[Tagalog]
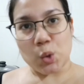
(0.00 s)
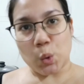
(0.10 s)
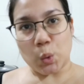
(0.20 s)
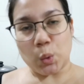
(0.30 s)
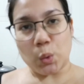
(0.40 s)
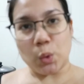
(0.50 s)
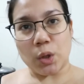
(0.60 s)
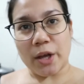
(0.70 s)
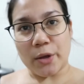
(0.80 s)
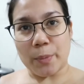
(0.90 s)
So,
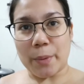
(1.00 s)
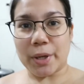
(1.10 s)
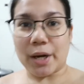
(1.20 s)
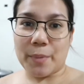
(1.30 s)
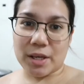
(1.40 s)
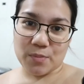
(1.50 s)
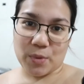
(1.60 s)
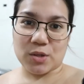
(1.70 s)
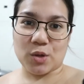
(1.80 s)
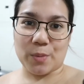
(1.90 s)
ngayon, papagrab
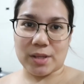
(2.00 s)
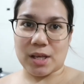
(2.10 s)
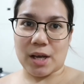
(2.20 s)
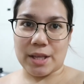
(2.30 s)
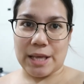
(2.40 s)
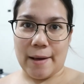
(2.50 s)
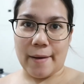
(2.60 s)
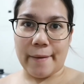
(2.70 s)
express ko pa sa kanya.